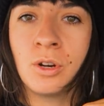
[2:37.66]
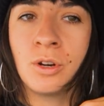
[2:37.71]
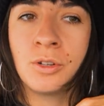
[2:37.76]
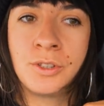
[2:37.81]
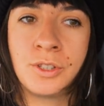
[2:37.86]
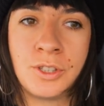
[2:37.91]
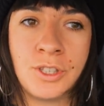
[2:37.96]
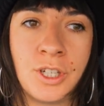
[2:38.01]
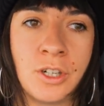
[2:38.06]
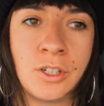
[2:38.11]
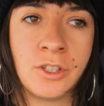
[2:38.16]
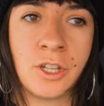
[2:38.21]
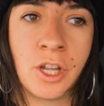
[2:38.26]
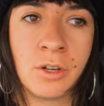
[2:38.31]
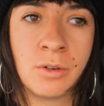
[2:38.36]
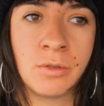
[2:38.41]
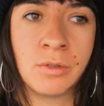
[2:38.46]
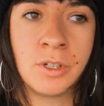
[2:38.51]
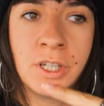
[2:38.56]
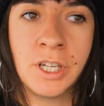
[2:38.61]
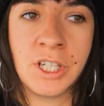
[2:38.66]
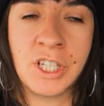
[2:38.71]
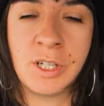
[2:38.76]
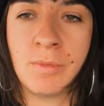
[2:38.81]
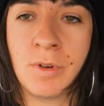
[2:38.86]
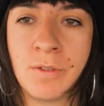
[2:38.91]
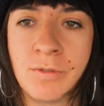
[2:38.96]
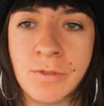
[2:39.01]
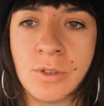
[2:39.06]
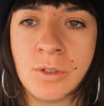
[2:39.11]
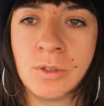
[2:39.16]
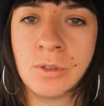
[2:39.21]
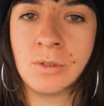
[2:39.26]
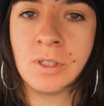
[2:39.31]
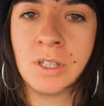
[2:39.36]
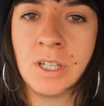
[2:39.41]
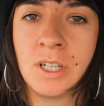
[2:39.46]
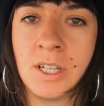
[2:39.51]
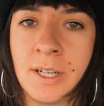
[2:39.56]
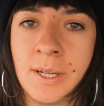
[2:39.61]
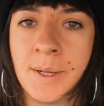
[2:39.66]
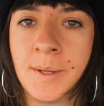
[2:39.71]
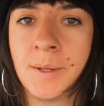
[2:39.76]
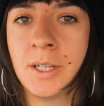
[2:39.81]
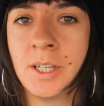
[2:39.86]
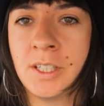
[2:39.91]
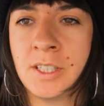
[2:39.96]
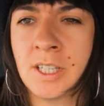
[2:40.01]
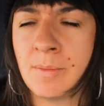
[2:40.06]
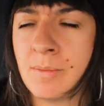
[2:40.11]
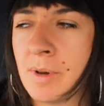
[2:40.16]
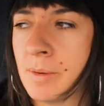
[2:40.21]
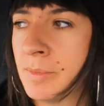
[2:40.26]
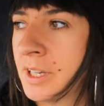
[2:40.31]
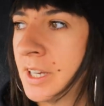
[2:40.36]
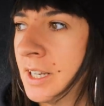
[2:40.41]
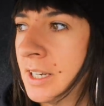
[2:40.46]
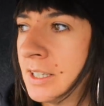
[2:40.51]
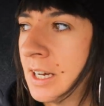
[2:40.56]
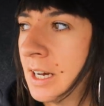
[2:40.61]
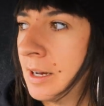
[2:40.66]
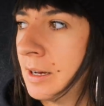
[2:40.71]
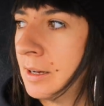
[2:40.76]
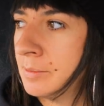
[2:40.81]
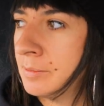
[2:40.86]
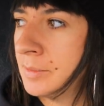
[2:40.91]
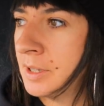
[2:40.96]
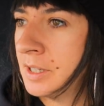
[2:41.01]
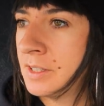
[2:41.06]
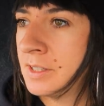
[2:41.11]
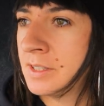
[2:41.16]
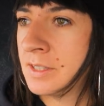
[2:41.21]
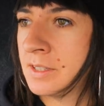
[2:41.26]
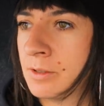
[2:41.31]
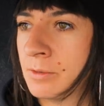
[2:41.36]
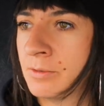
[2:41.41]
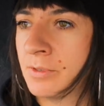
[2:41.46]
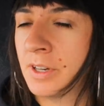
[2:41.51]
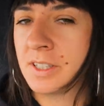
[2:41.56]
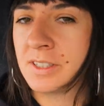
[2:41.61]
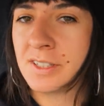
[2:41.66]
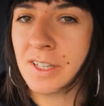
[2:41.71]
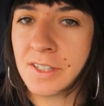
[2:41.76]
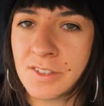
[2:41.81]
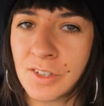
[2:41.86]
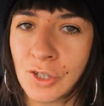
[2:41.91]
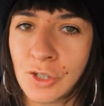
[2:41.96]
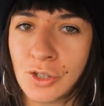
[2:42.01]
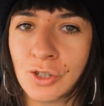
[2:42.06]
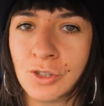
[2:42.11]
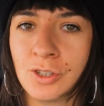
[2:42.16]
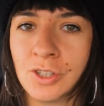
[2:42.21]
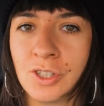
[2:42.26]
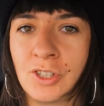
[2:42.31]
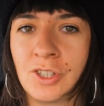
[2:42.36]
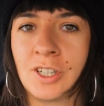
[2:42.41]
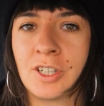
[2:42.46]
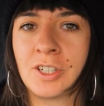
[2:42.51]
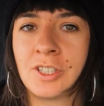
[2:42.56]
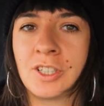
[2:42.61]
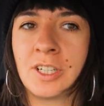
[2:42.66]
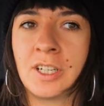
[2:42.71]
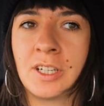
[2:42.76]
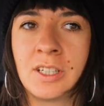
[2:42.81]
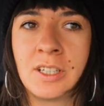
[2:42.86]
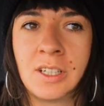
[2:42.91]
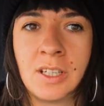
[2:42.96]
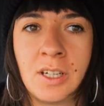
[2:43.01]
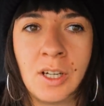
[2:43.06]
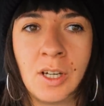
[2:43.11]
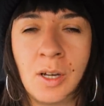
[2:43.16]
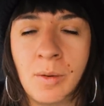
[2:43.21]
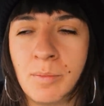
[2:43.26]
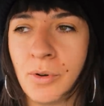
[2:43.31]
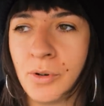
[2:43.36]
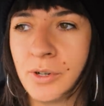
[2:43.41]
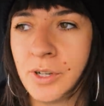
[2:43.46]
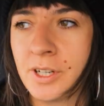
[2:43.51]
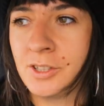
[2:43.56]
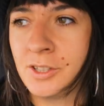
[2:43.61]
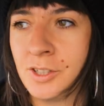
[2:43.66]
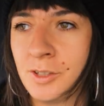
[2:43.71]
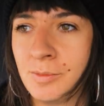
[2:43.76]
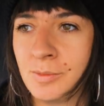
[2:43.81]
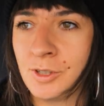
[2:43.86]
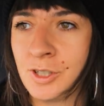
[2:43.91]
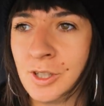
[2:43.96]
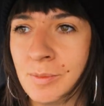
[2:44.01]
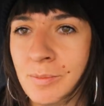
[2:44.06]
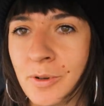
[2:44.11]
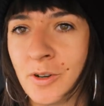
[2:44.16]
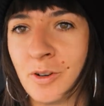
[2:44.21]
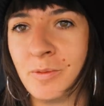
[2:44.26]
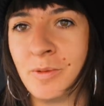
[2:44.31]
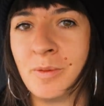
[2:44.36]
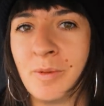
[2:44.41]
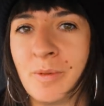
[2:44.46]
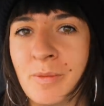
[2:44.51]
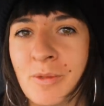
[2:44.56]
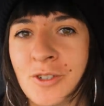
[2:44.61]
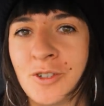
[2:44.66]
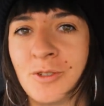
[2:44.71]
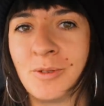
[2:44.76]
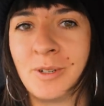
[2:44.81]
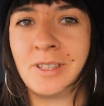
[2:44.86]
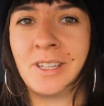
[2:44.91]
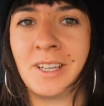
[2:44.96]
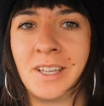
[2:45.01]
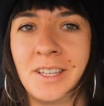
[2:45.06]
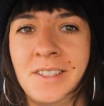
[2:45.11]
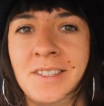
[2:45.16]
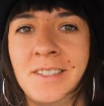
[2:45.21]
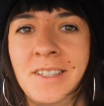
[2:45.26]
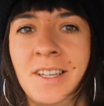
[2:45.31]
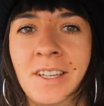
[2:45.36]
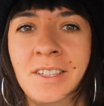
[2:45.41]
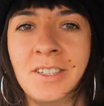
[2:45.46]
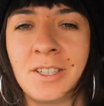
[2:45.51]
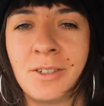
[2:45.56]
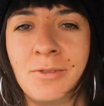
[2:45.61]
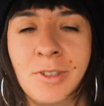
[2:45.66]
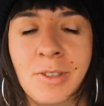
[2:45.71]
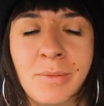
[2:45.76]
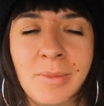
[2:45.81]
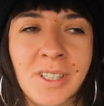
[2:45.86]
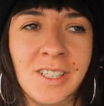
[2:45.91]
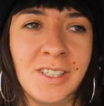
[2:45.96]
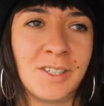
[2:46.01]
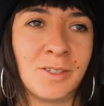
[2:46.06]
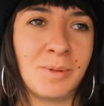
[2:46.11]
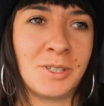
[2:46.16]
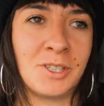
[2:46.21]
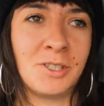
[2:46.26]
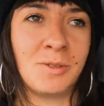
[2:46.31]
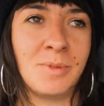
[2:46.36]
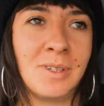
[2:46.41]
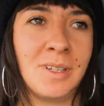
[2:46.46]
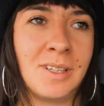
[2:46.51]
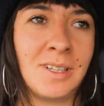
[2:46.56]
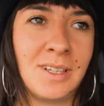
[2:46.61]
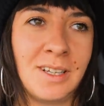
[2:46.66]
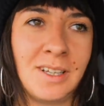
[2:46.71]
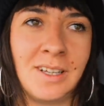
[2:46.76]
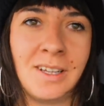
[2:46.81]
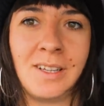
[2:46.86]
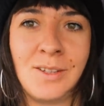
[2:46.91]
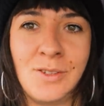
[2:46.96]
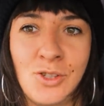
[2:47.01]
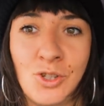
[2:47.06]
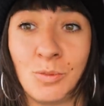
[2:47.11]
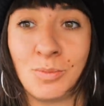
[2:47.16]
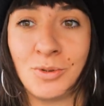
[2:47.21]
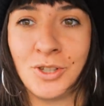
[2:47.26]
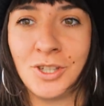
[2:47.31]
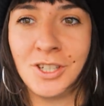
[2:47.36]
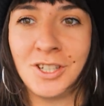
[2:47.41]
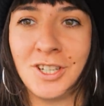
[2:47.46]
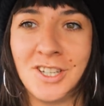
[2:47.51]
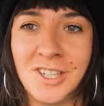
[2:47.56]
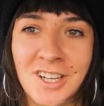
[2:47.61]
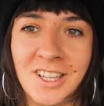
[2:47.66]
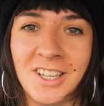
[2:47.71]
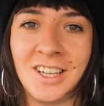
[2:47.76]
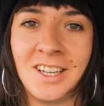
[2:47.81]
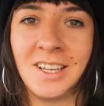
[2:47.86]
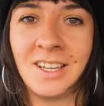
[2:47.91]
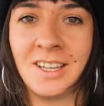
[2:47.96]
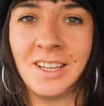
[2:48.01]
od Zielonej Góry, jedziemy w dół i tam mamy kilka miejscówek zaznaczonych, także pokręcimy się, porobimy może ładne jakieś zdjęcia, filmiki, zobaczymy co przyniesie dzień.